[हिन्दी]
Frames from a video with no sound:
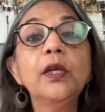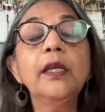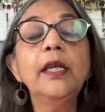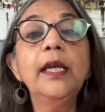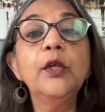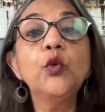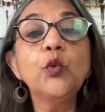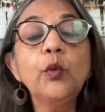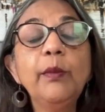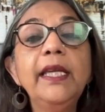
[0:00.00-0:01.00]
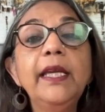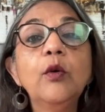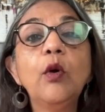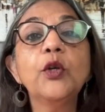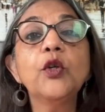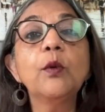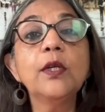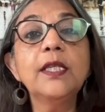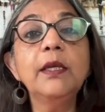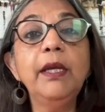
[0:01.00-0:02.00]
कर रही है शुरू में ही एक
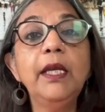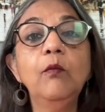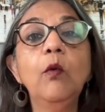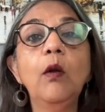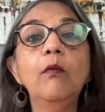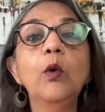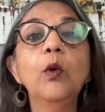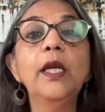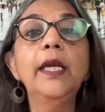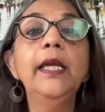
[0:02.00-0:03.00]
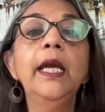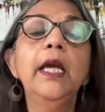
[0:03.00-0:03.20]
कंट्रोवर्सी में इन्वॉल्व हो गई